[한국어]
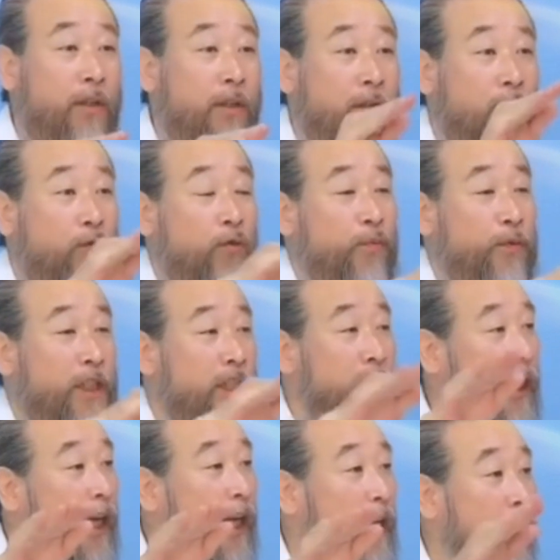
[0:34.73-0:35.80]
너를
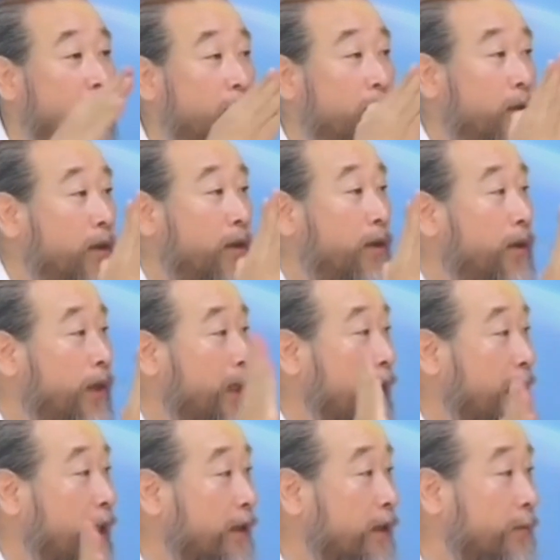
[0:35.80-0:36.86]
움직이게 하려고 너를
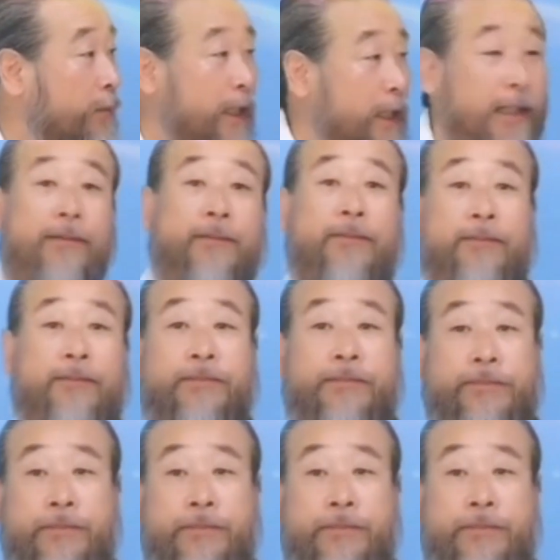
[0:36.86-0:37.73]
어렵게 해놨던 겁니다.